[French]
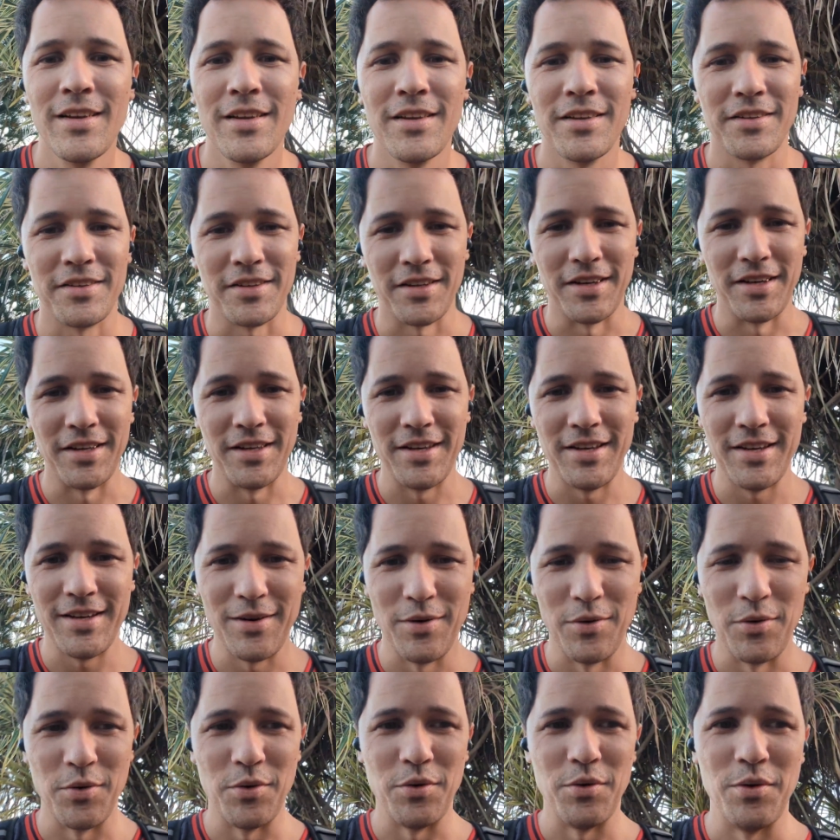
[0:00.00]
Ça y est,
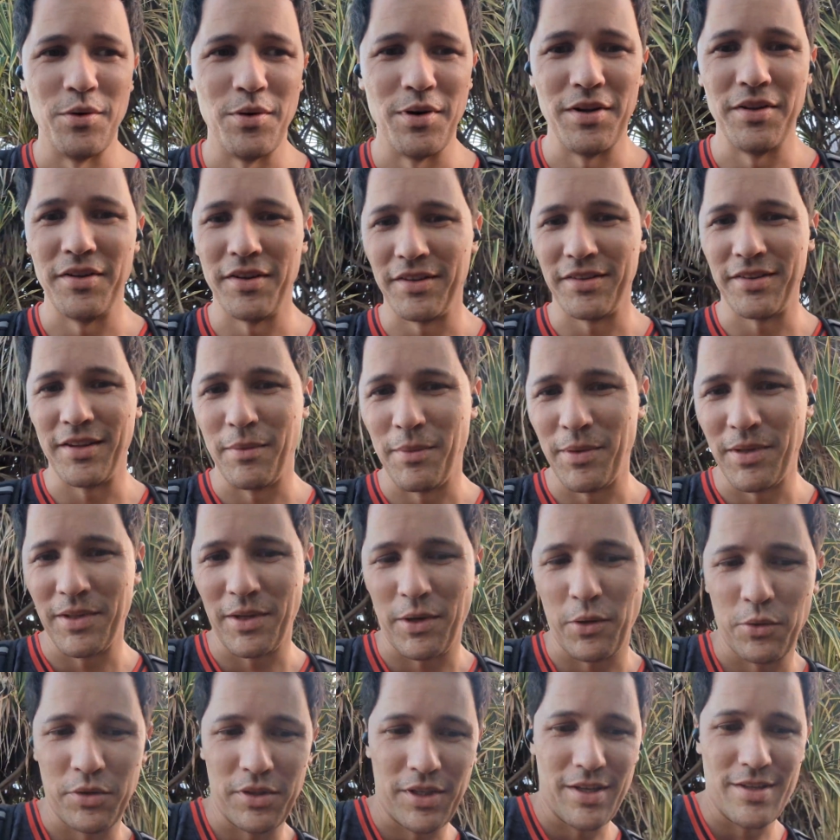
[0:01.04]
les examens de
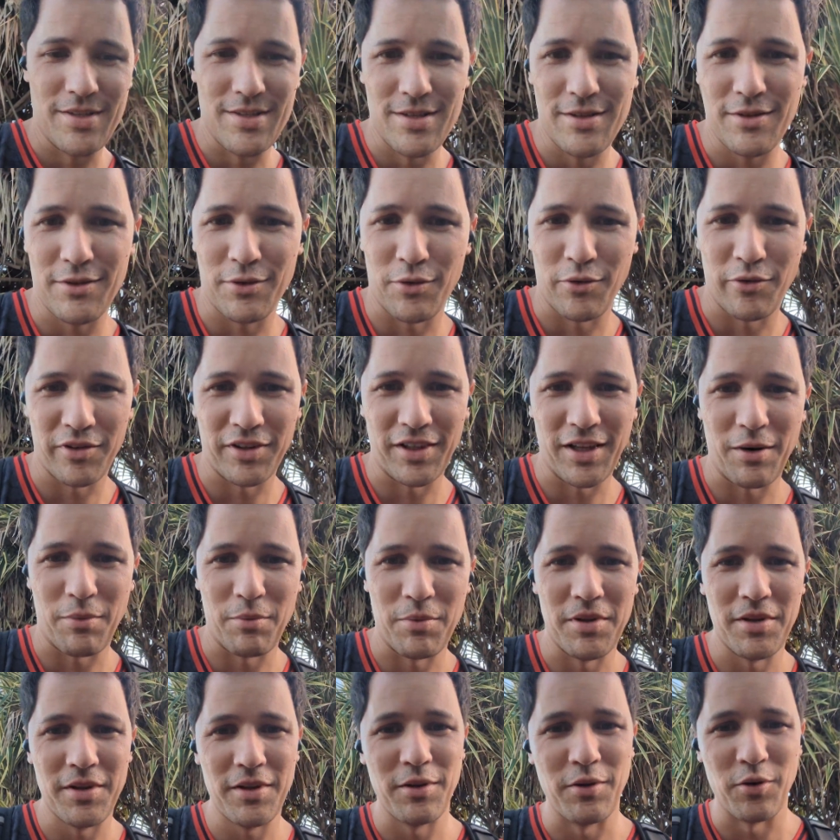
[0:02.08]
Réotéti sont
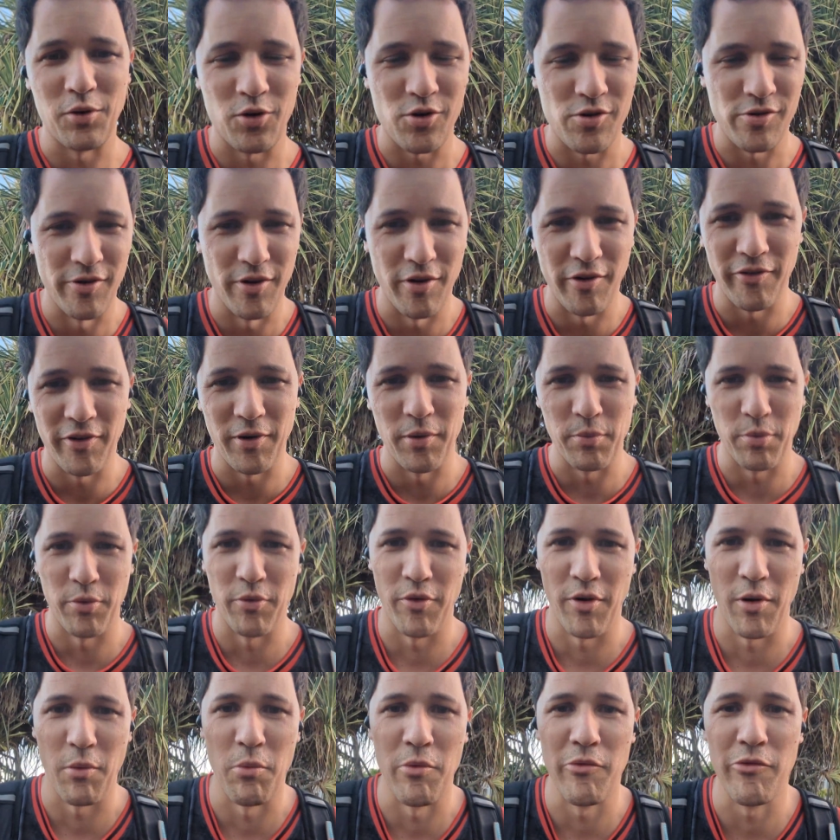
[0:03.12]
terminés, donc je vais enfin
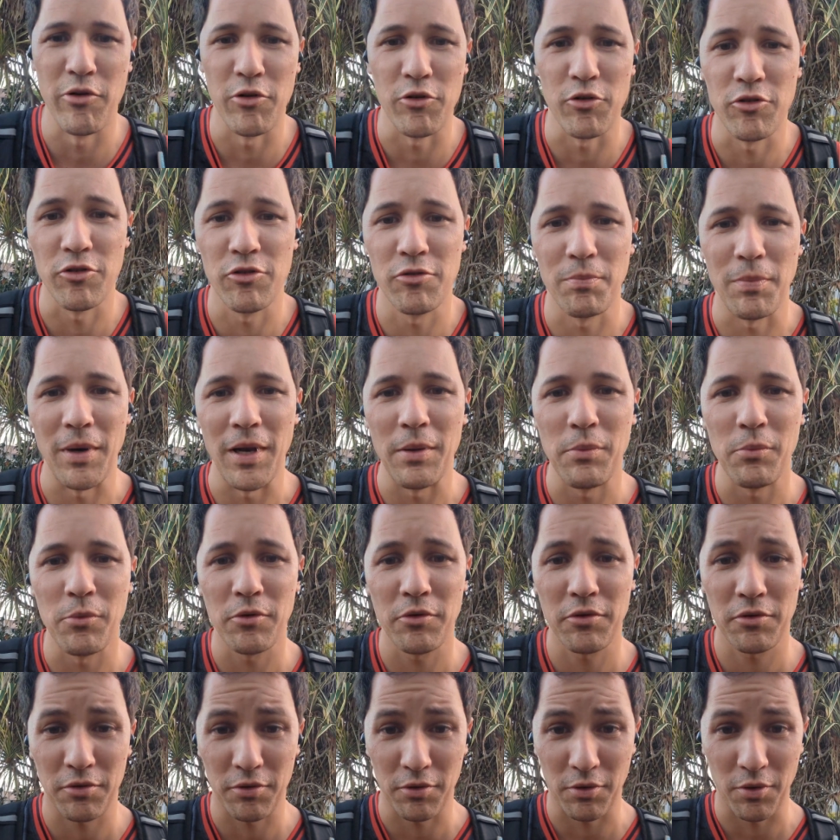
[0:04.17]
pouvoir me focus pleinement
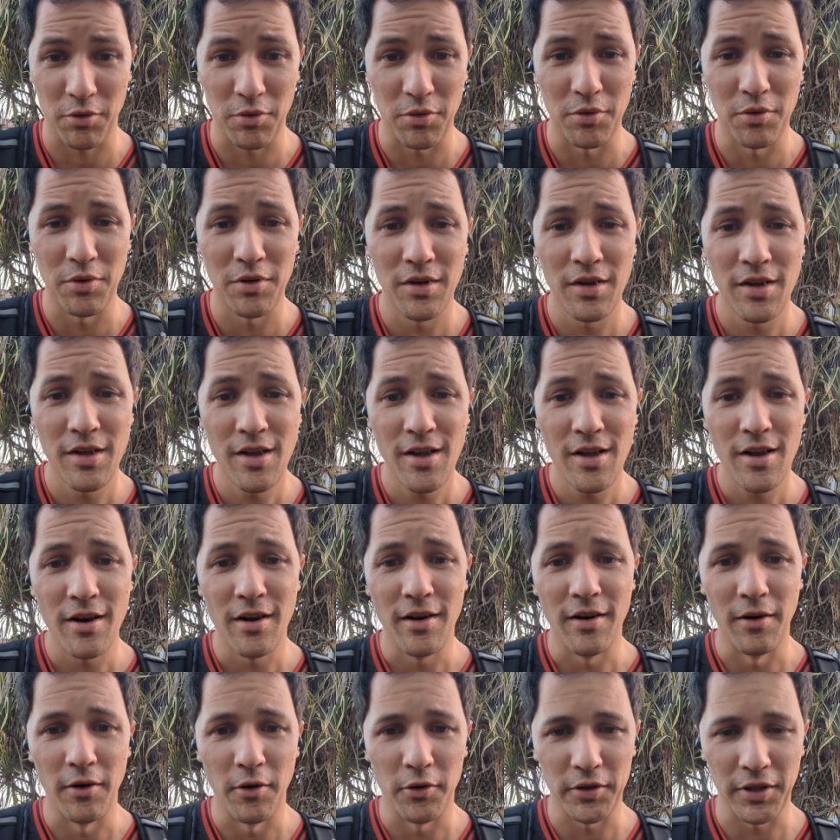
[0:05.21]
sur euh,
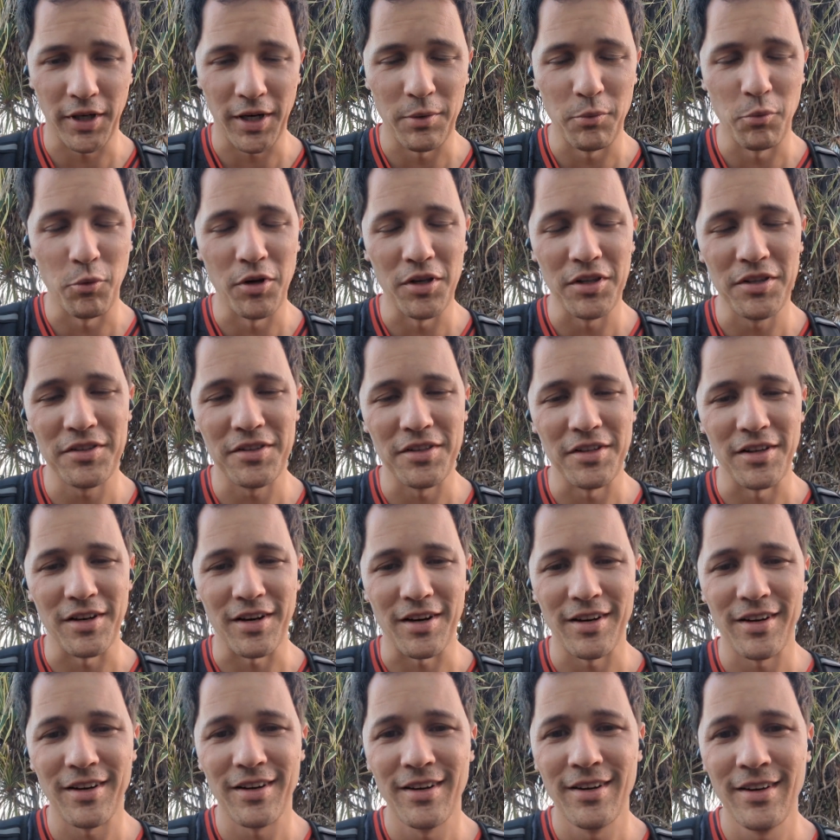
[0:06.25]
l'entraînement, etc.
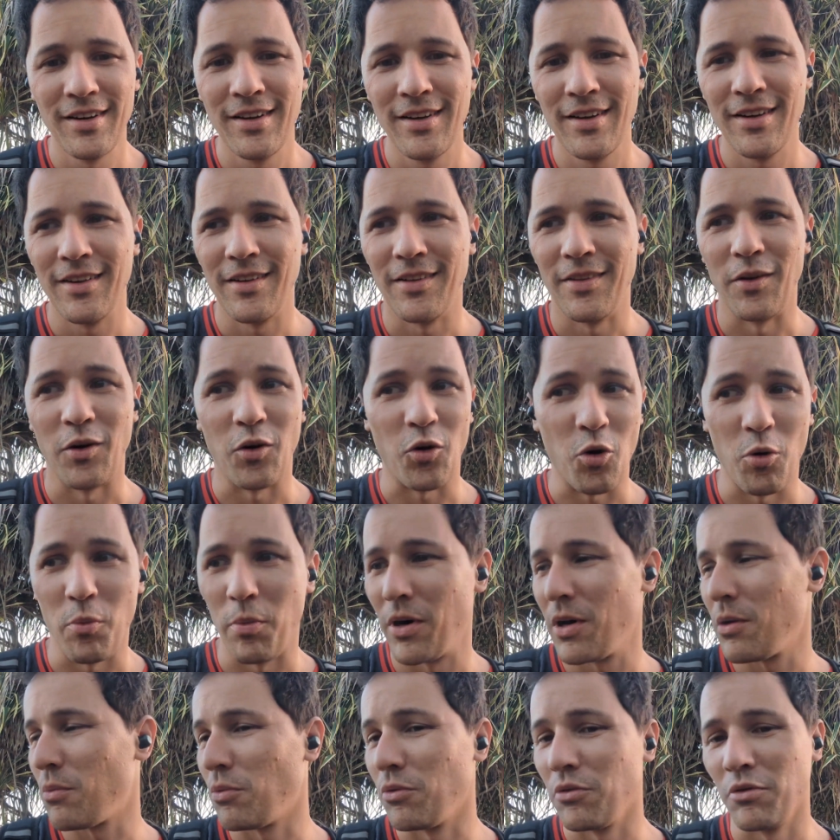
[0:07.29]
Donc on
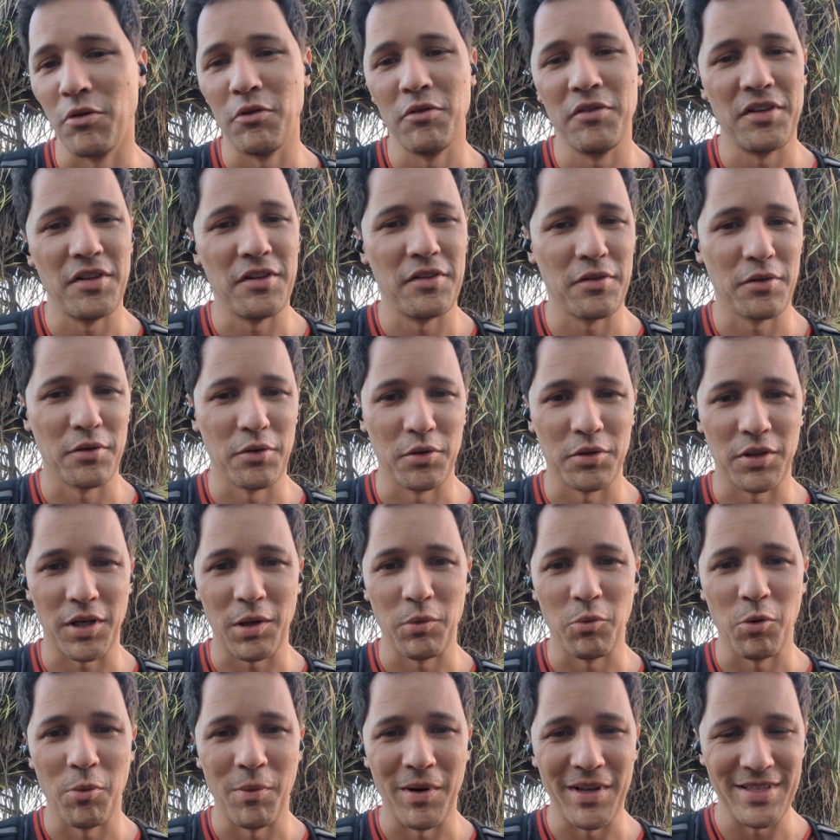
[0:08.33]
part pour une session
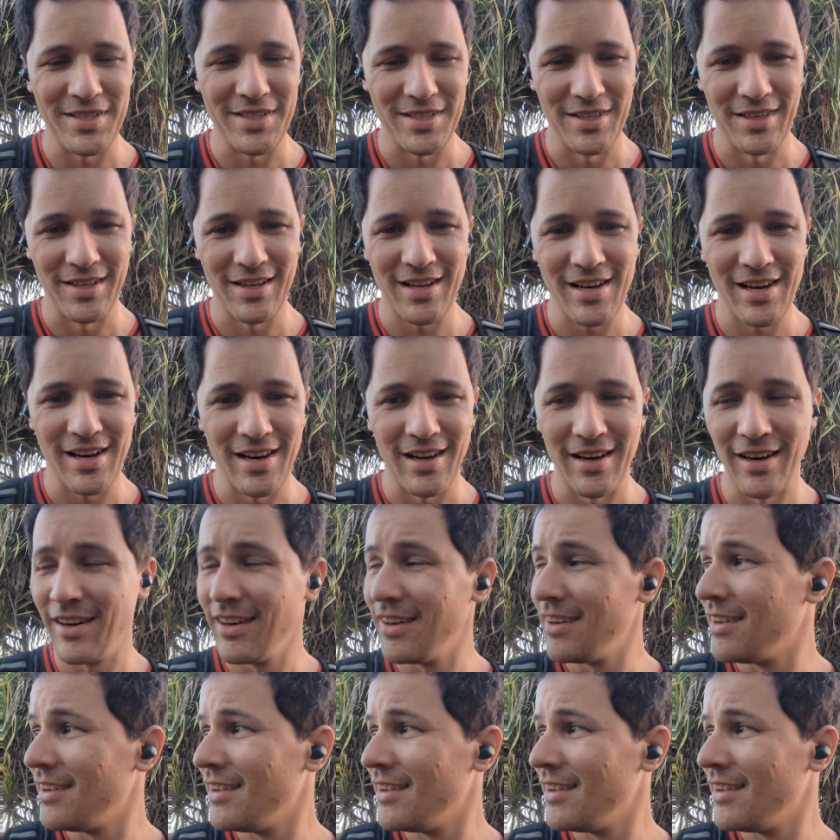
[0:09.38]
d'entraînement matinale là.